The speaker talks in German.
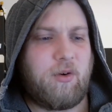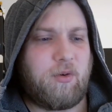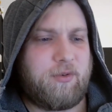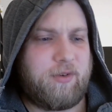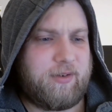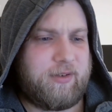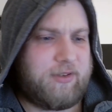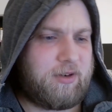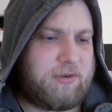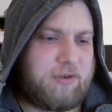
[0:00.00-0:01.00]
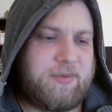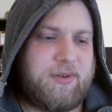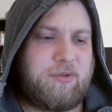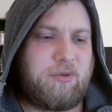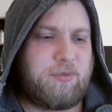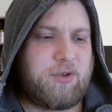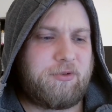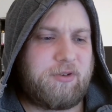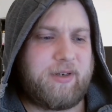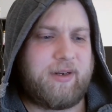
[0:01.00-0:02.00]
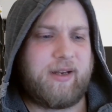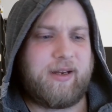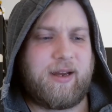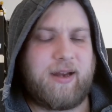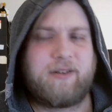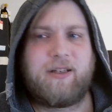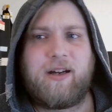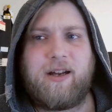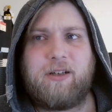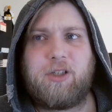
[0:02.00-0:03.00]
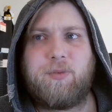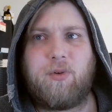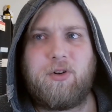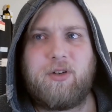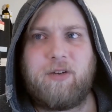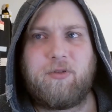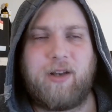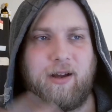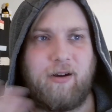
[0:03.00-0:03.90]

Und es kommt auch ein bisschen komisch vor, wenn der Charakter gerade gesprochen hat und